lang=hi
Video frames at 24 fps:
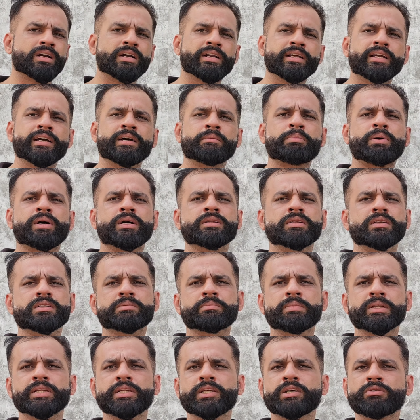करने यार पाँच दस
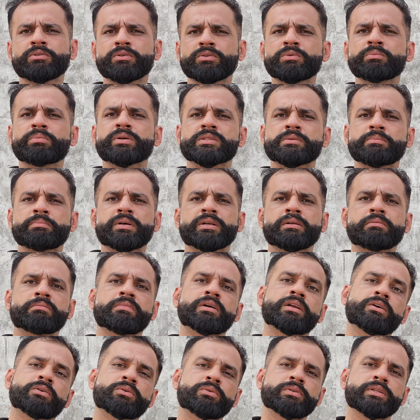बंदे हो उन पर सबका
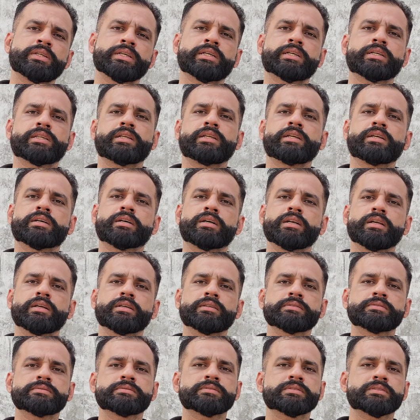नंबर है कोई दिक्कत नहीं
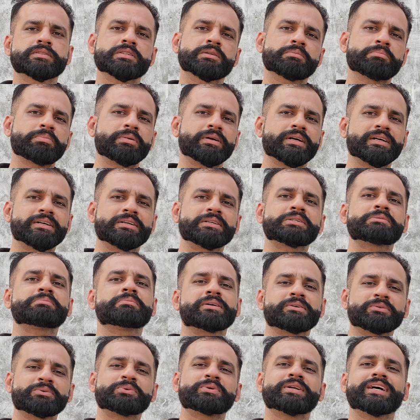सब पे सब पे
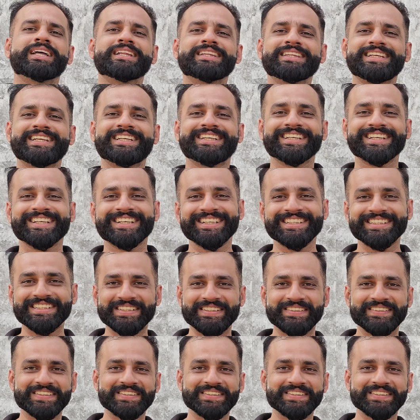इसमें ऊँ डाल दी लिस्ट